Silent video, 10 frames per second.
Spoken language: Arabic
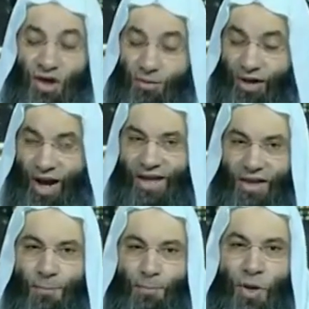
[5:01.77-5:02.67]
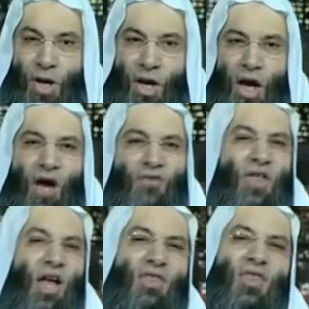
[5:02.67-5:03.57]
طيب ثلاثة
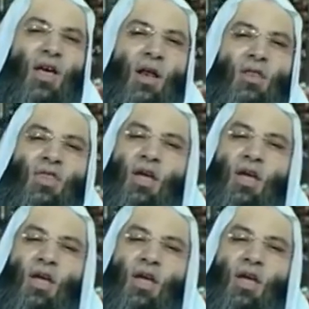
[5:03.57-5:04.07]
حافظ على الذكر